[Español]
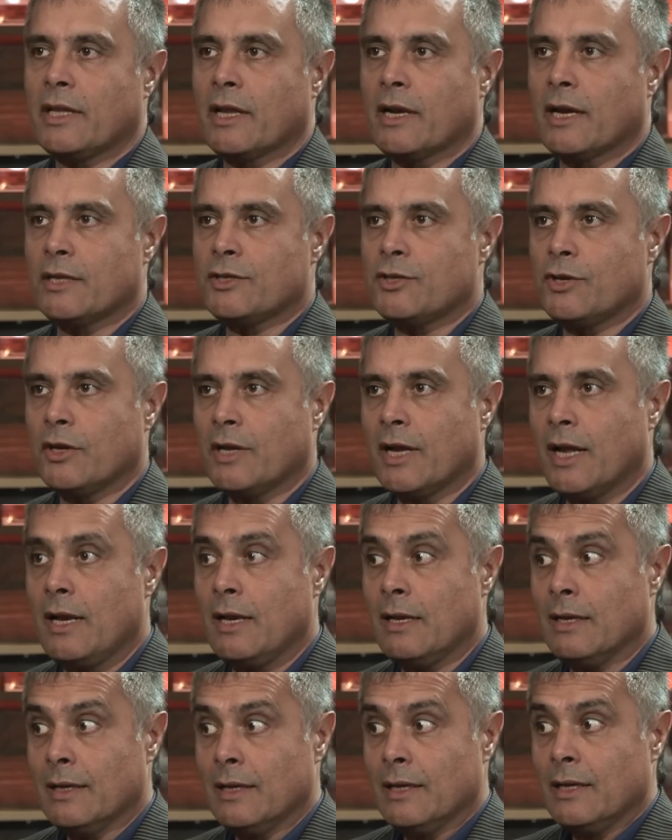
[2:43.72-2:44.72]

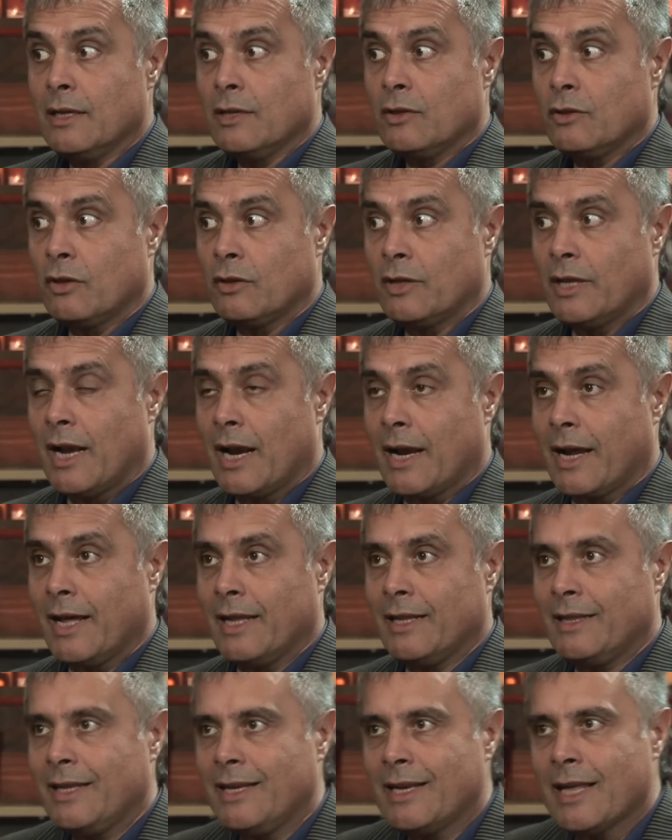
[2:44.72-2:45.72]
internacional donde la
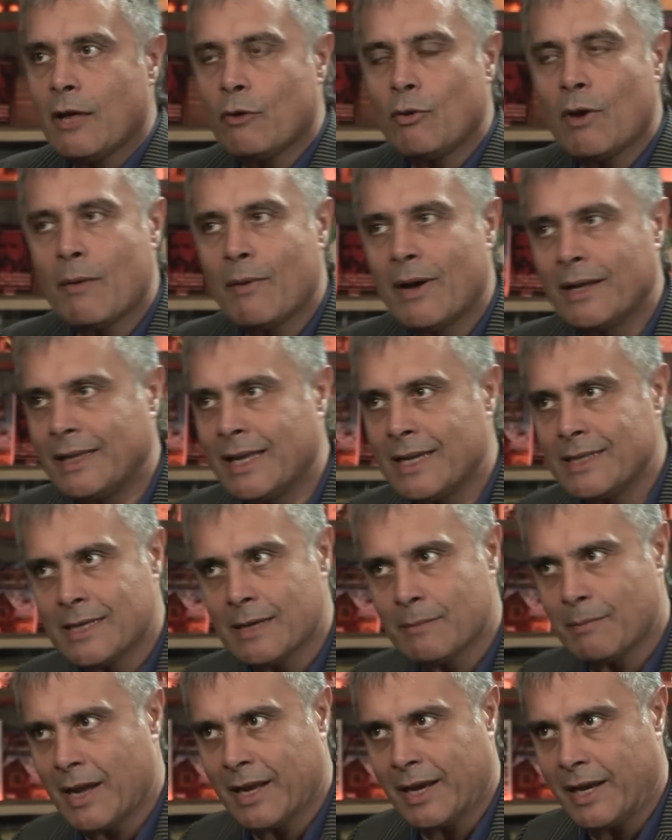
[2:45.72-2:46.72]
Argentina da una
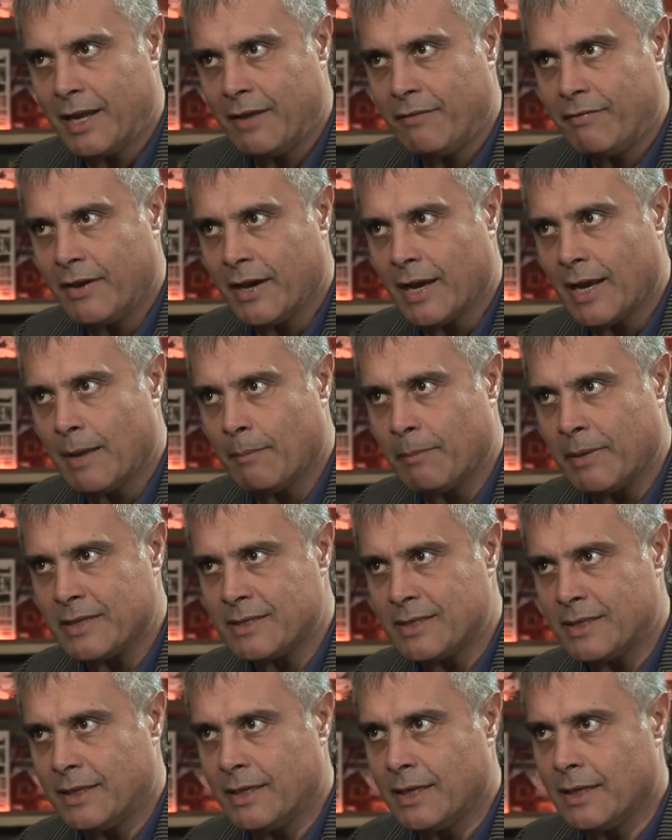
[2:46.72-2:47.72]
batalla magnífica a la
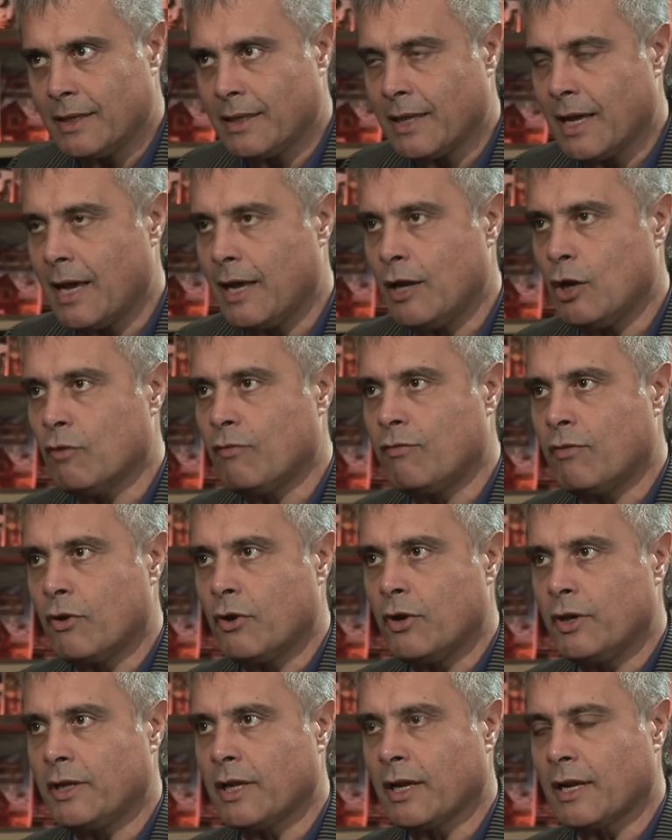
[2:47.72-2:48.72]
presidenta en los
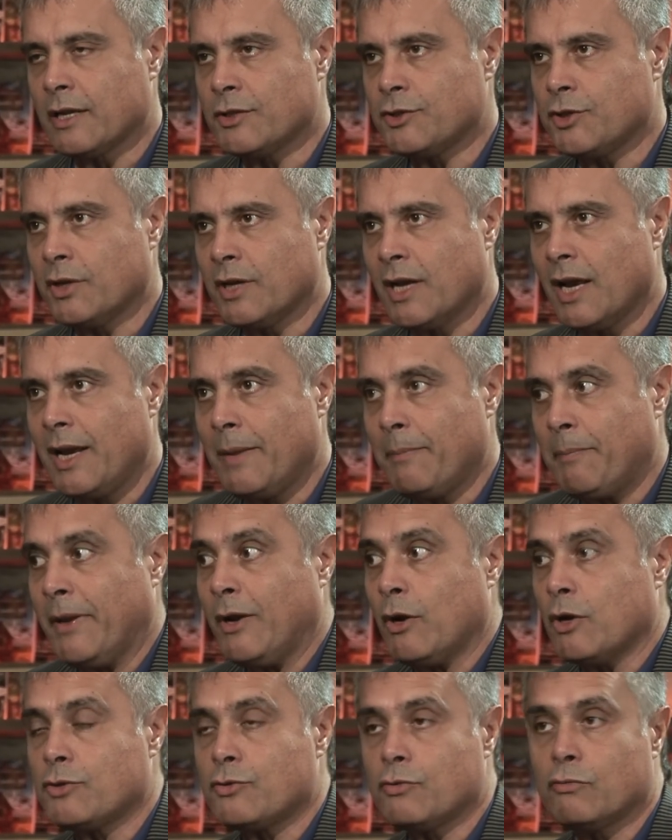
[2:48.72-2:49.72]
foros internacionales,
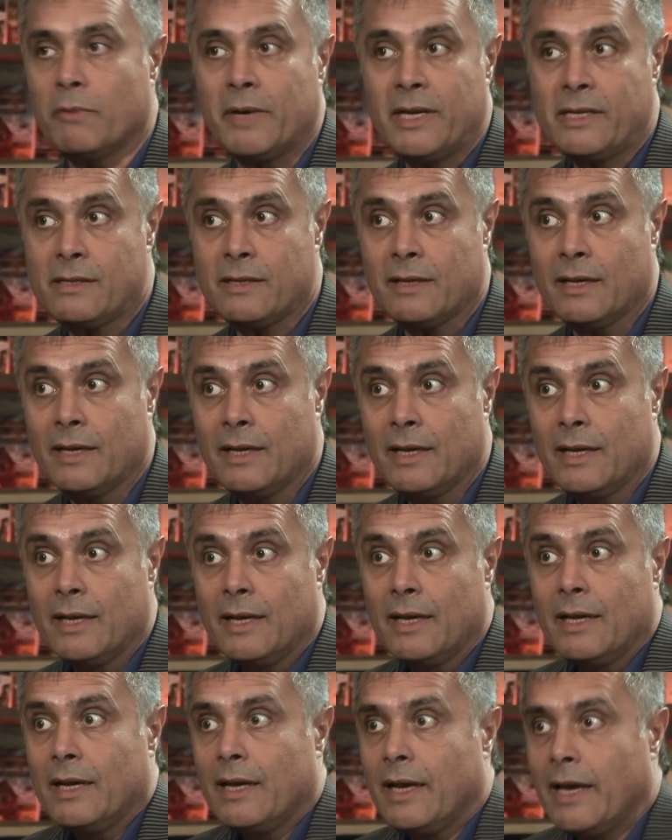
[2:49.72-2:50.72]
pero a su vez
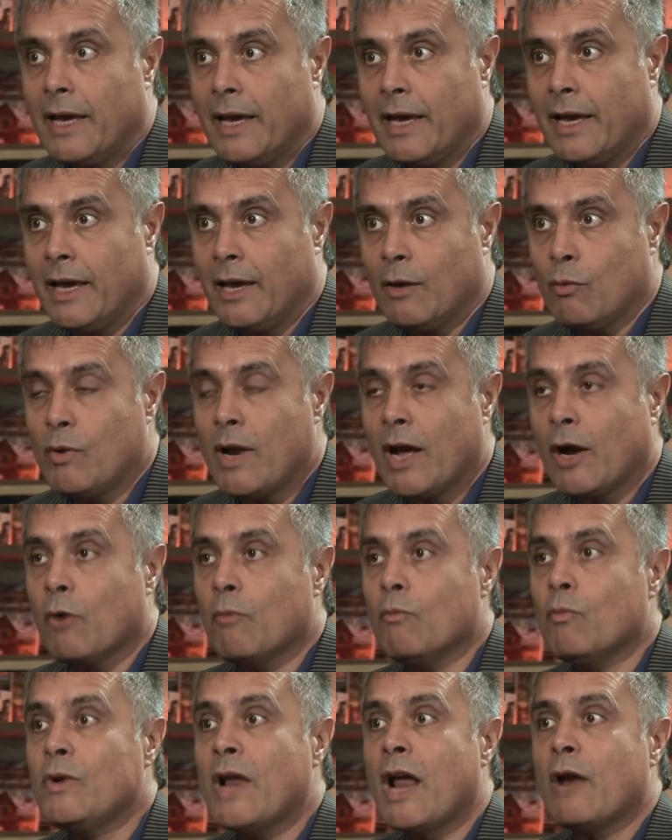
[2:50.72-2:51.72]
eh, una,
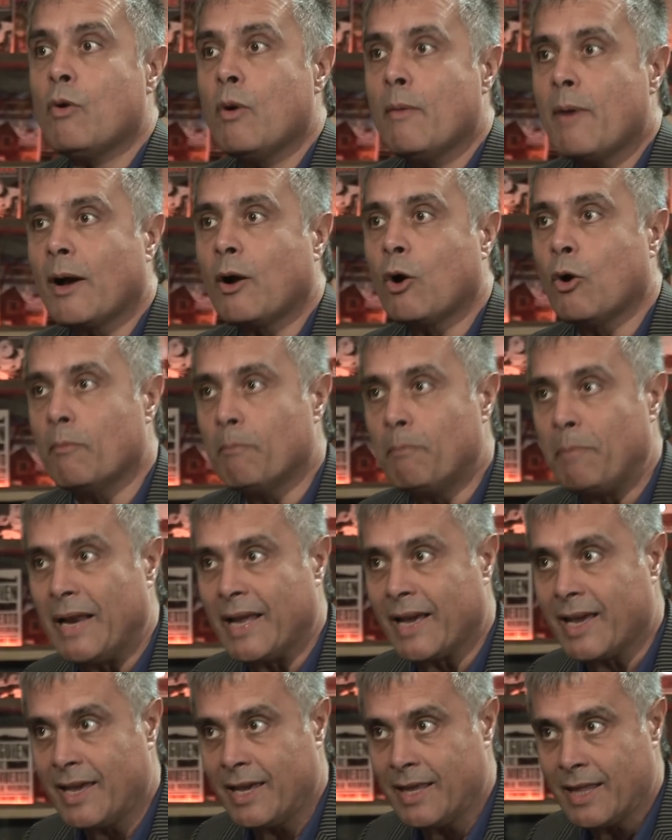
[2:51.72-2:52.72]
una, nueva
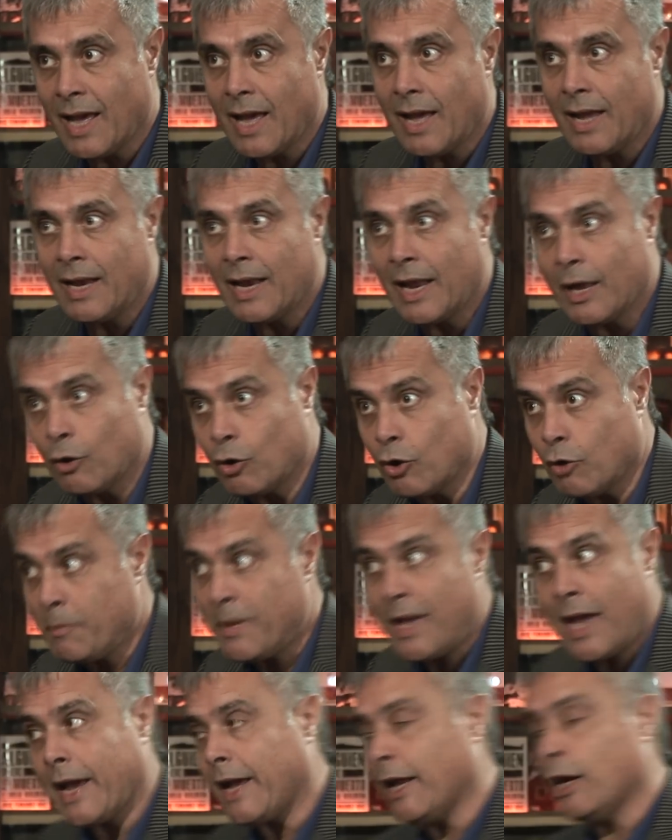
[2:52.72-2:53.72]
complejidad en la
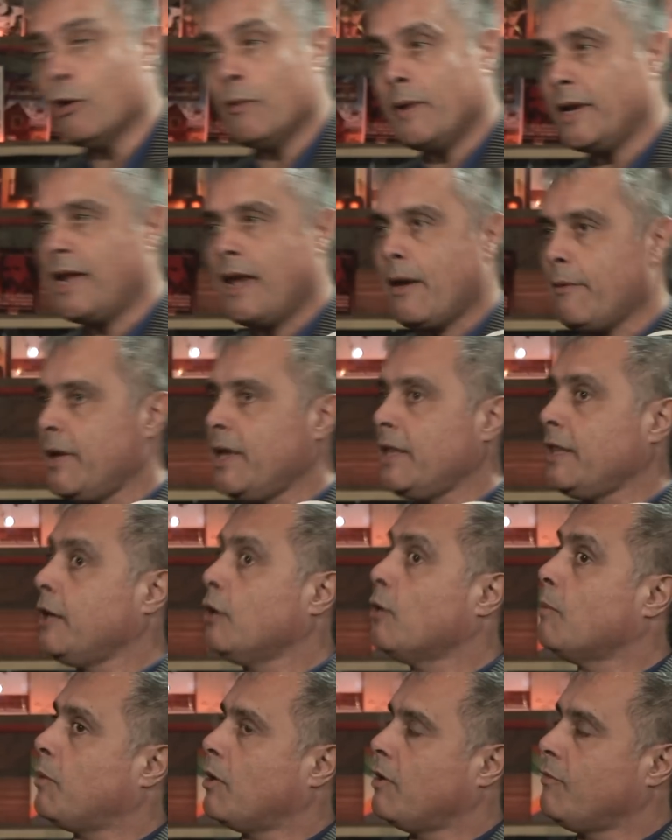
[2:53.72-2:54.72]
economía que no venía bien,
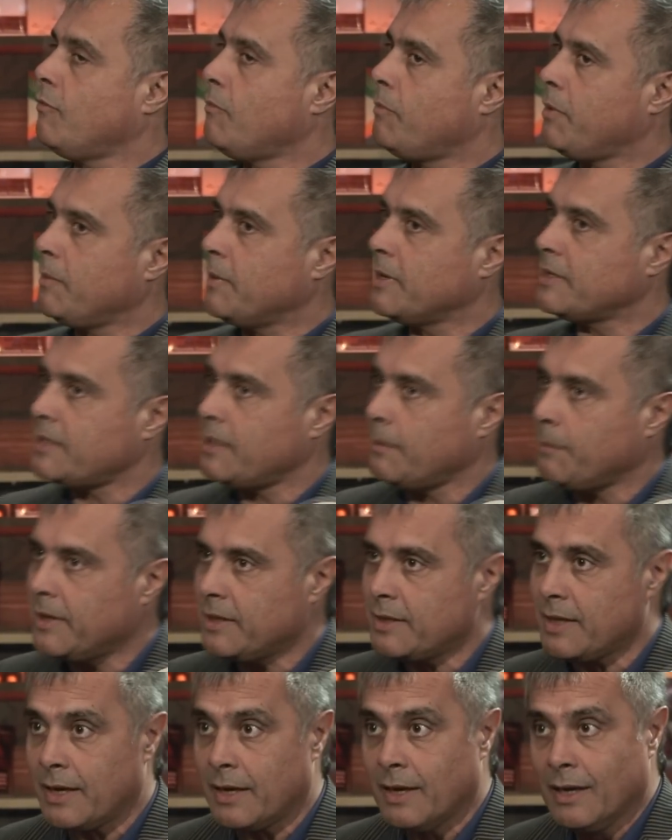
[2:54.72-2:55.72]
digo, porque fue un primer
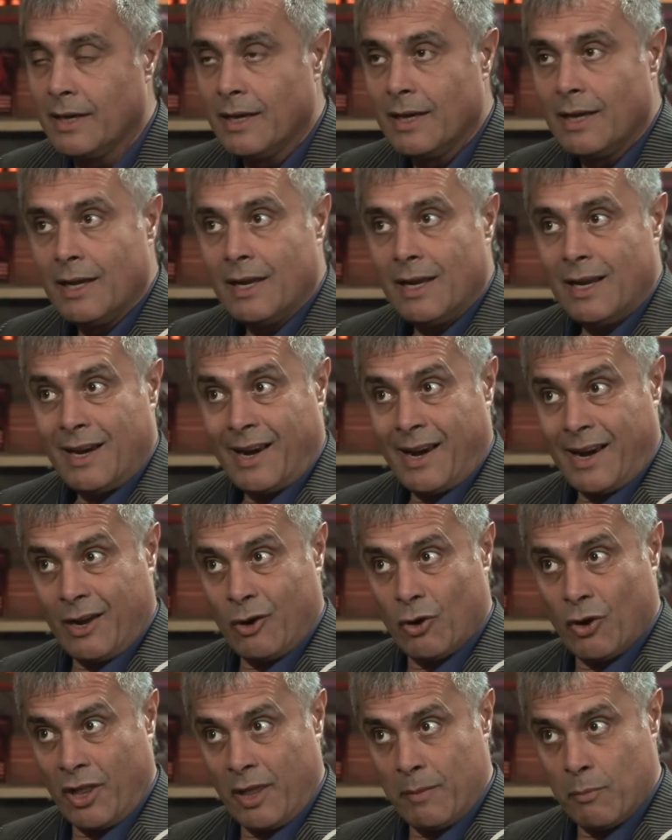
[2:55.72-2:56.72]
semestre,
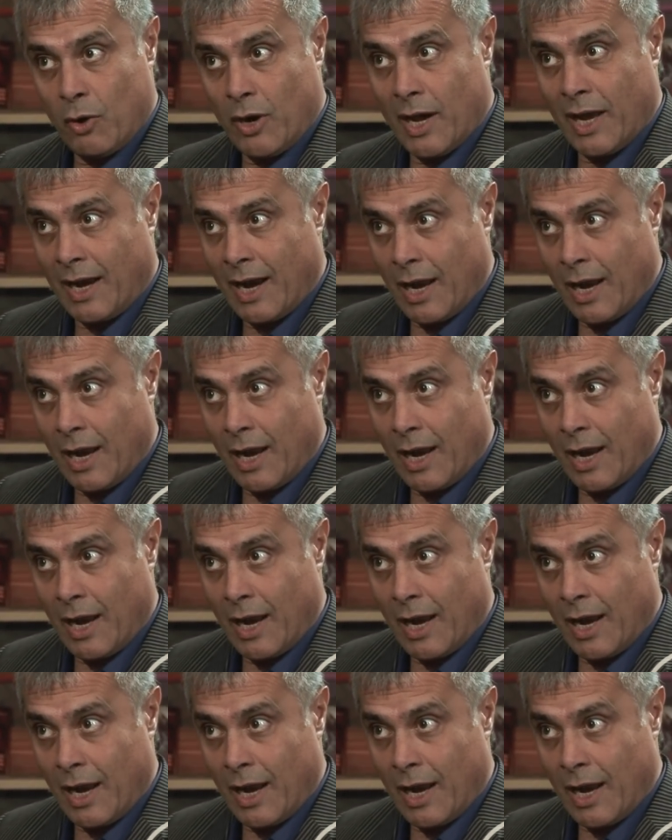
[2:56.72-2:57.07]
recordemos que